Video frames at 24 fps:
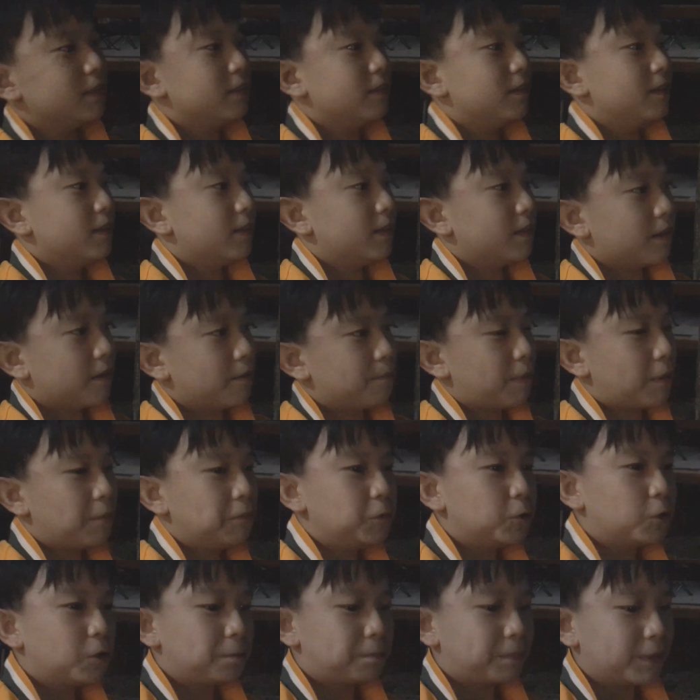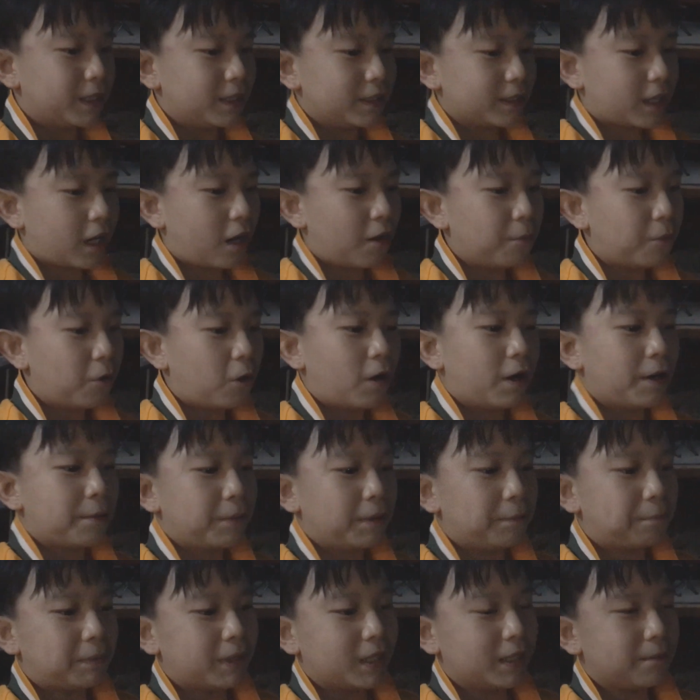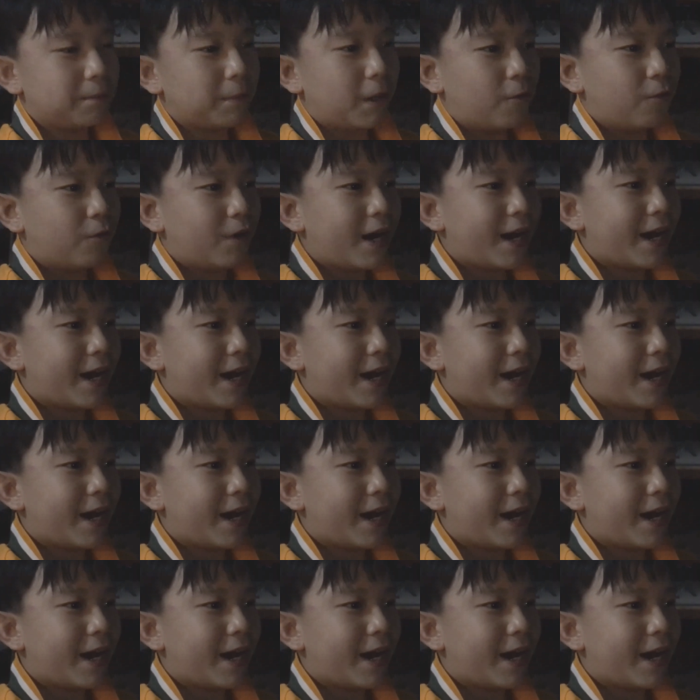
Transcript: วามว่าประมูลปืนคาวบอยเป็นปืนแบบว่